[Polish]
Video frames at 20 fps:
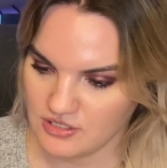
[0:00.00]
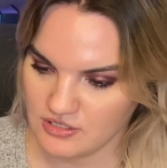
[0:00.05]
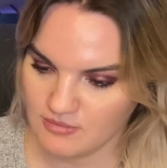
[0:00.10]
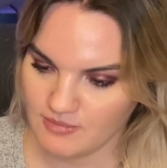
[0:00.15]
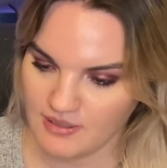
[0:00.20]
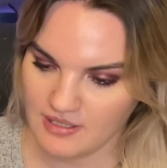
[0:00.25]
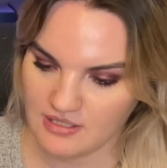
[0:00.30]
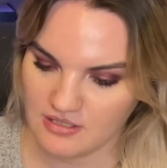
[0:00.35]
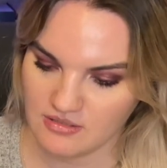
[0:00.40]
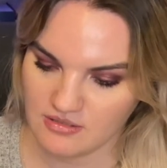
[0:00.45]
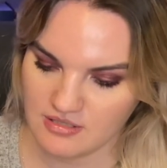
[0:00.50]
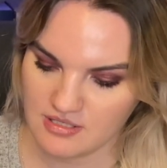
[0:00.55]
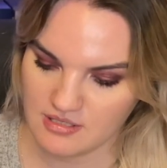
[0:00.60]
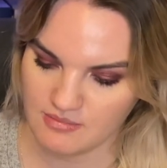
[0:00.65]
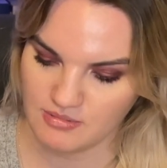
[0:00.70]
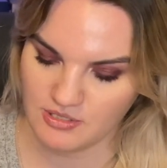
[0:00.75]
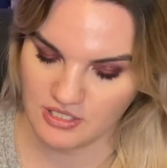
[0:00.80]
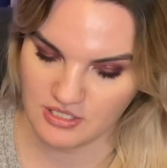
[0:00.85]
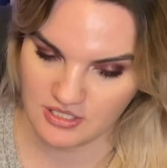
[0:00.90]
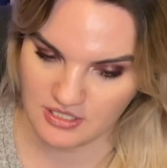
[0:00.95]
że bardzo chcę
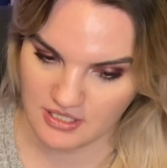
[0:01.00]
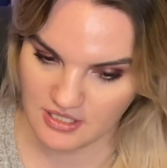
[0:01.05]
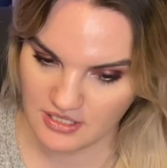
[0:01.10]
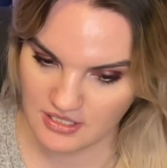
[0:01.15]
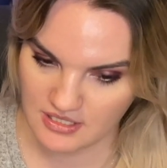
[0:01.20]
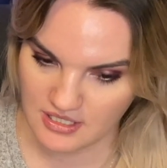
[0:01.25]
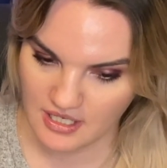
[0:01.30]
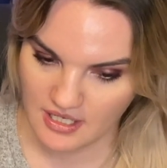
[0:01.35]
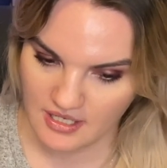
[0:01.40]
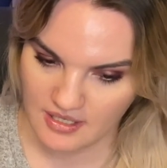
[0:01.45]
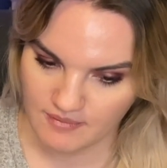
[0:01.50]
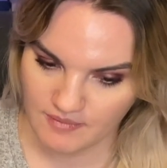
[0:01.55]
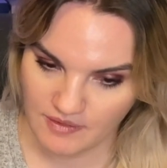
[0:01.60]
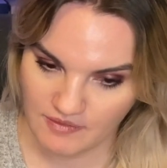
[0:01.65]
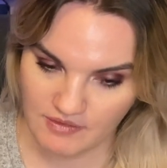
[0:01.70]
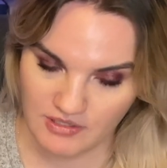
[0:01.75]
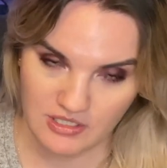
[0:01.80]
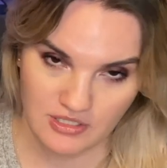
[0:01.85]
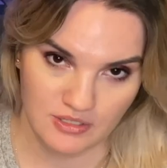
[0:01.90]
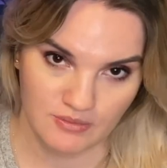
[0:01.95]
przeczytać i
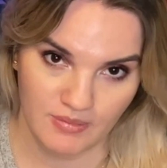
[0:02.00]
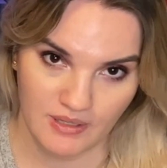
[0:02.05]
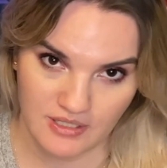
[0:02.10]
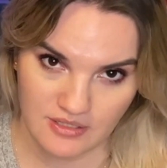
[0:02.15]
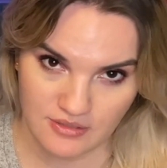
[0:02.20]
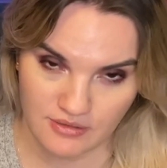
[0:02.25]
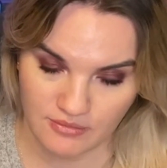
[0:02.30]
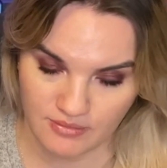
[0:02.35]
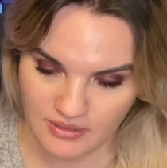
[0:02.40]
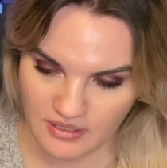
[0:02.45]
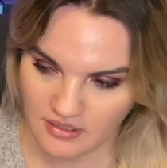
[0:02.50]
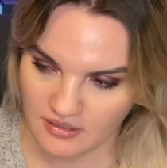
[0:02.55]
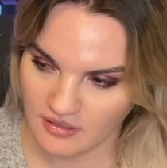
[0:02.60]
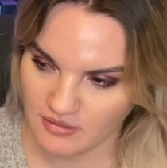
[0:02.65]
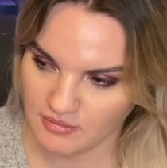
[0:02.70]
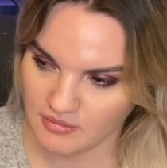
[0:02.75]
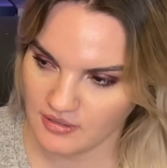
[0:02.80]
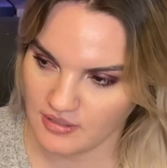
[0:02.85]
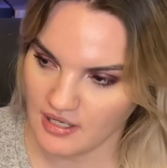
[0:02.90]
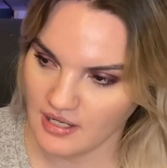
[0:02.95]
wiecie, że bardzo lubię tego
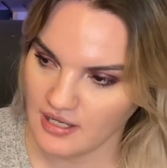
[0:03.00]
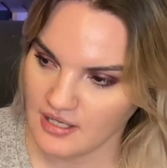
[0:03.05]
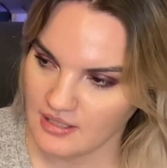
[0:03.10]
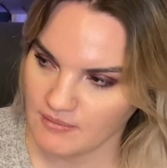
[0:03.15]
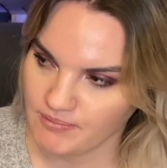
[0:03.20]
autora,